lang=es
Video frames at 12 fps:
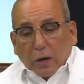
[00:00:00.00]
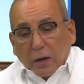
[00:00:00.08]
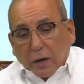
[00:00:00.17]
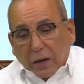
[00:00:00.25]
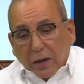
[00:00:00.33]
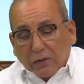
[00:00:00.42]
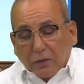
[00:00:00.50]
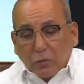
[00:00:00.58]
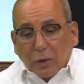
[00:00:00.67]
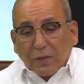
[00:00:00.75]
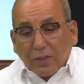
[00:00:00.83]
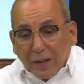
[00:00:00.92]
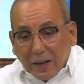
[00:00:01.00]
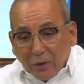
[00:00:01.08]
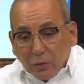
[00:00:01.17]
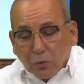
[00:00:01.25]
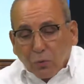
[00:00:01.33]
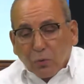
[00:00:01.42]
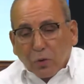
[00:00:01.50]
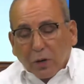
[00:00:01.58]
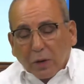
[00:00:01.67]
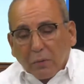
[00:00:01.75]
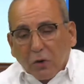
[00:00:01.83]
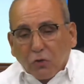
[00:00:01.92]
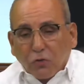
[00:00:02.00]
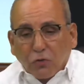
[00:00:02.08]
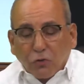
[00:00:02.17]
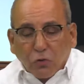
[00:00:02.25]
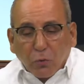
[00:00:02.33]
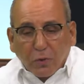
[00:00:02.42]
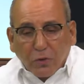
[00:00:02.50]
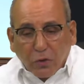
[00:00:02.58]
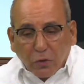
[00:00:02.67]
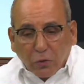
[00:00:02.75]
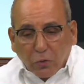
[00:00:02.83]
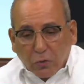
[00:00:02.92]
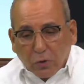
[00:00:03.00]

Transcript: el ejército haitiano en el 1822,